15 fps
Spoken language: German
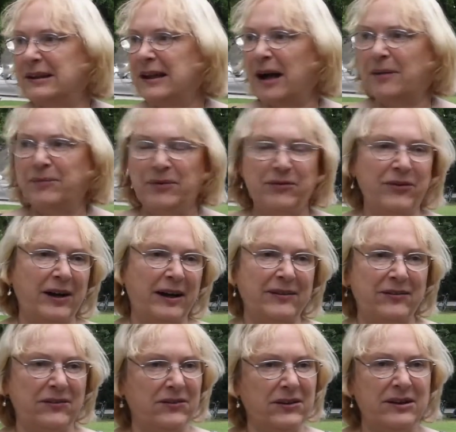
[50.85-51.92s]
Die
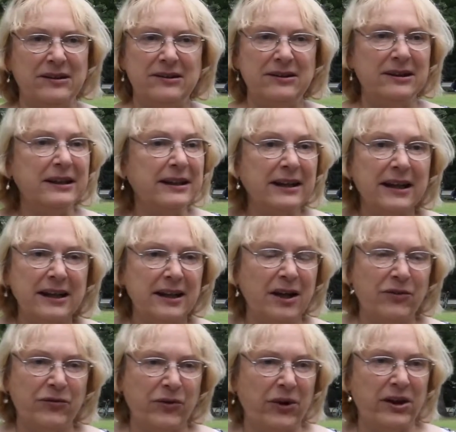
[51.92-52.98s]
Ampelphasen sind nicht
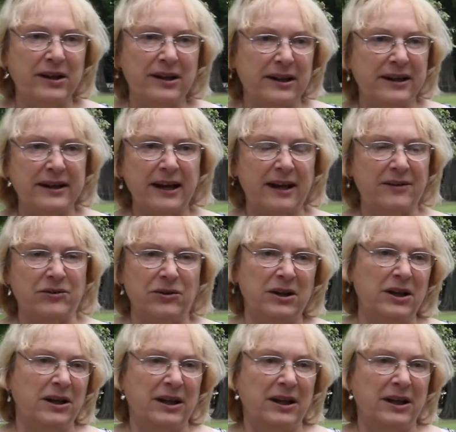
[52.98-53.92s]
kinderfreundlich, also